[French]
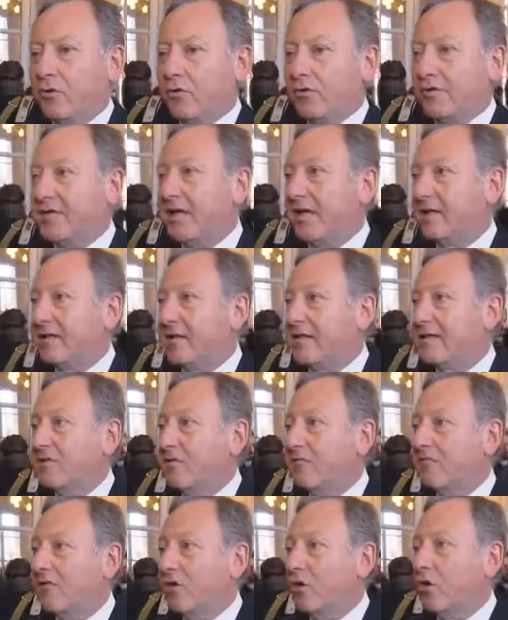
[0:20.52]
que
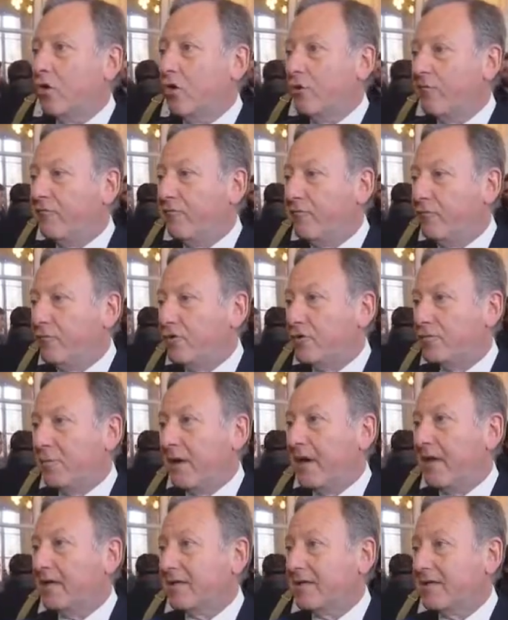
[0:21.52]
certains enfants refusent
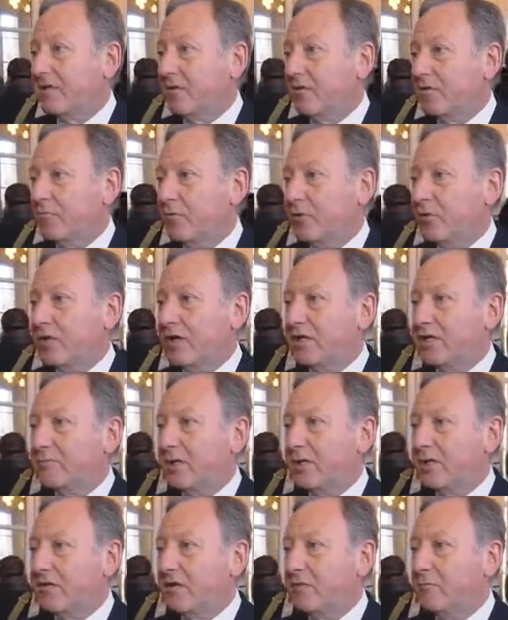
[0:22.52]
par exemple de
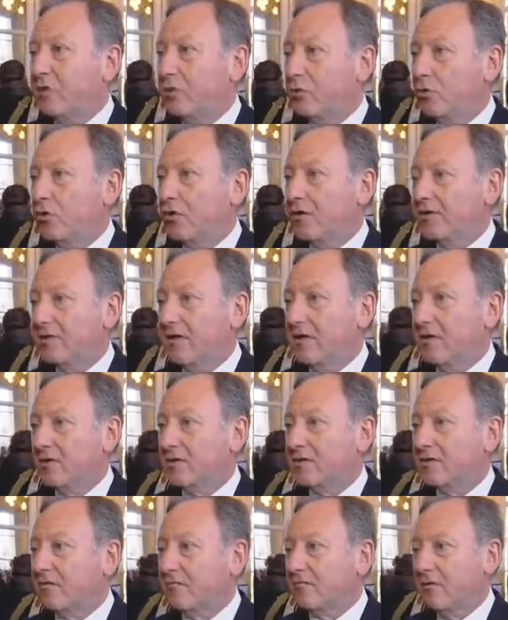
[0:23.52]
respecter une minute de
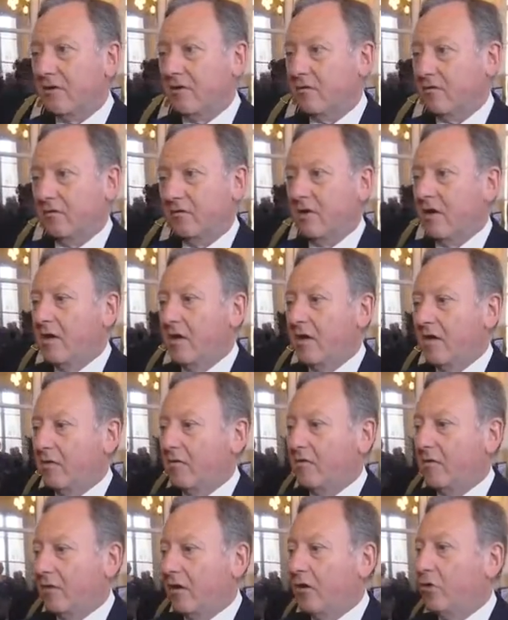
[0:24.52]
silence
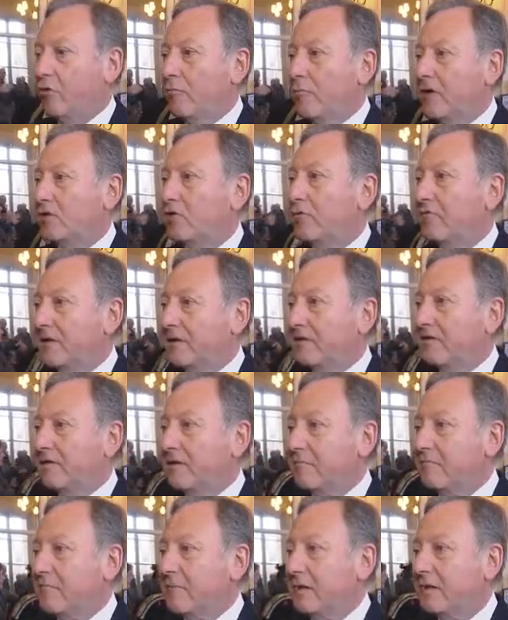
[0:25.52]
en, hommage aux
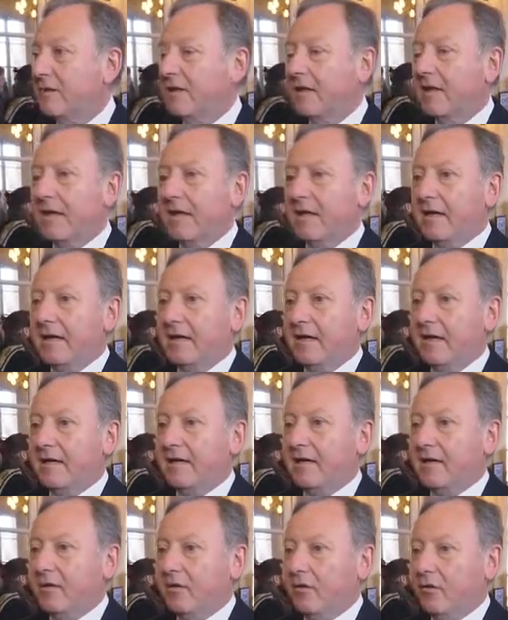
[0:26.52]
victimes.
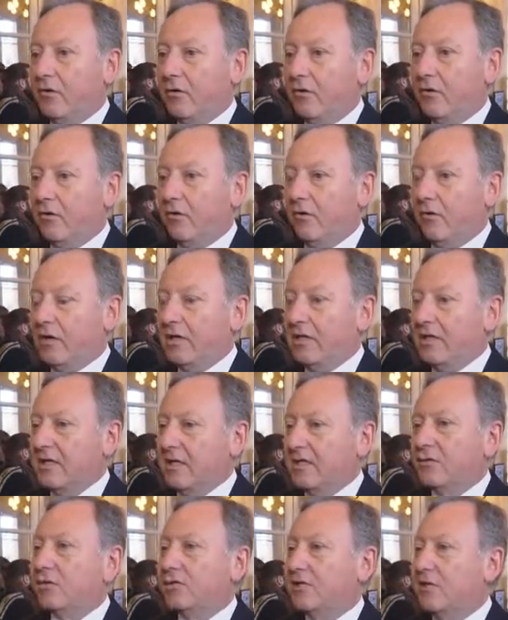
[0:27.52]
Euh,
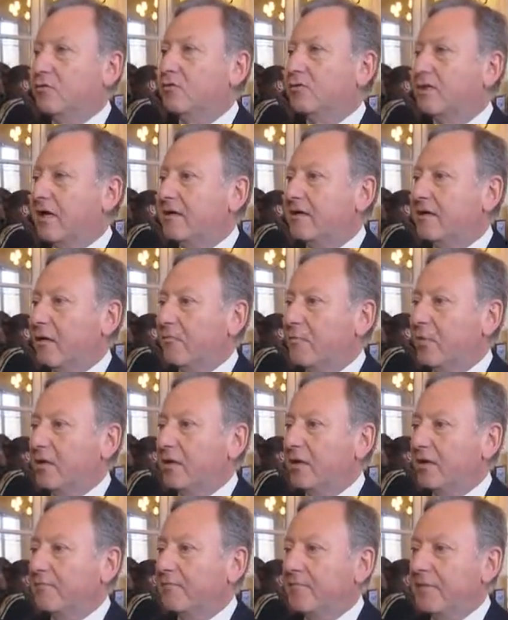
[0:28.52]
et, ceci nous a
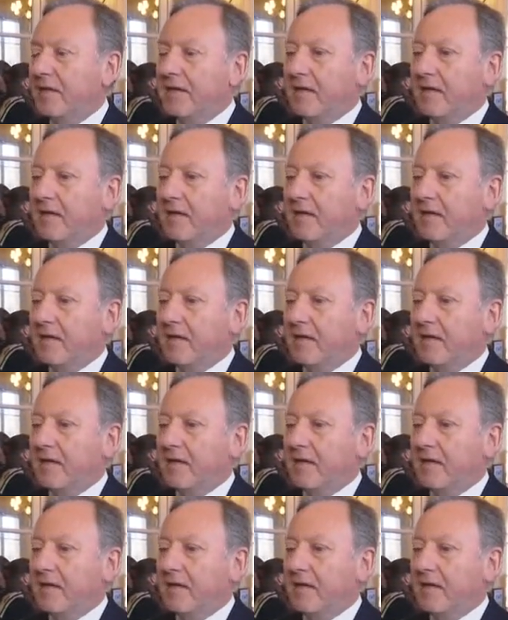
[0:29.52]
interpellés